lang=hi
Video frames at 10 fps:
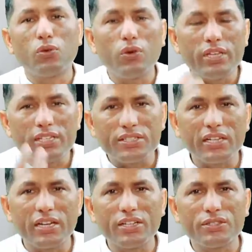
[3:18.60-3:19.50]
कोई ऐसी
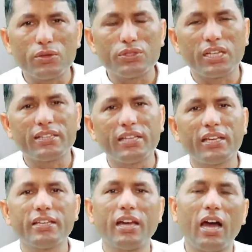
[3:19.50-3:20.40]
कंडीशन हो जाती
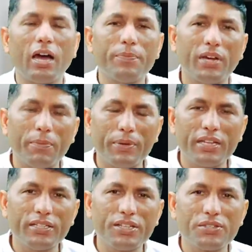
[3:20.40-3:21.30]
है कि आप
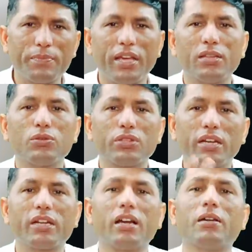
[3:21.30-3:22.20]
अपने देश में हैं तो
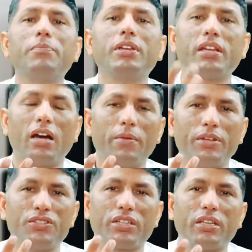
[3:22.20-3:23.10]
तनख्वाह कंपनी कहाँ
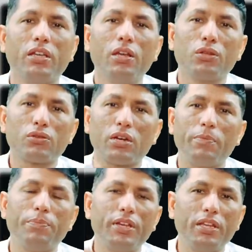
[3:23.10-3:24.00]
भेजेगी तो
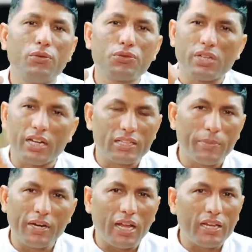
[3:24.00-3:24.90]
कंपनी उस खाते
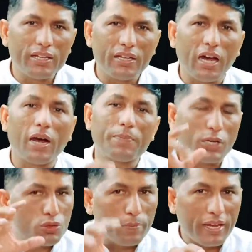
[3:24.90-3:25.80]
में डालेगी
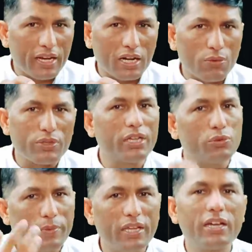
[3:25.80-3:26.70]
आपका जो मेन अकाउंट है
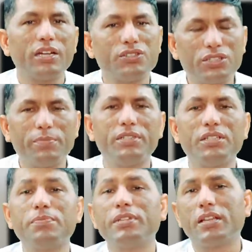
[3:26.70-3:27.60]
दुबई का जिस भी
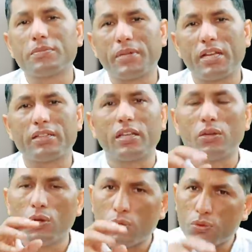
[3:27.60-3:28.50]
जिस भी देश में रहते
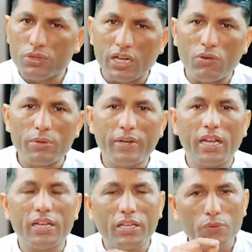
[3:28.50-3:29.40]
हैं उस अकाउंट में
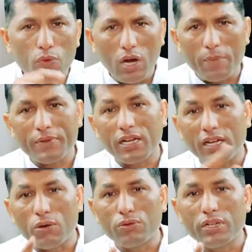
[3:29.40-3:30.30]
डालेगी वो आपका
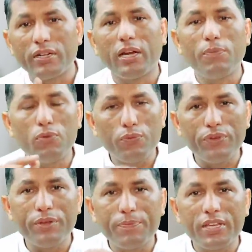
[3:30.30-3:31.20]
अकाउंट डब्ल्यू
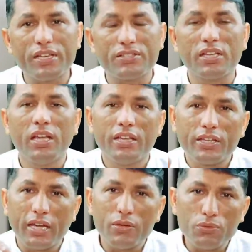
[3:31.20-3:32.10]
वी पी एस
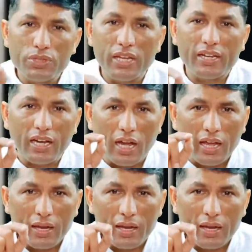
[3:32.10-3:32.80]
यानी उस एक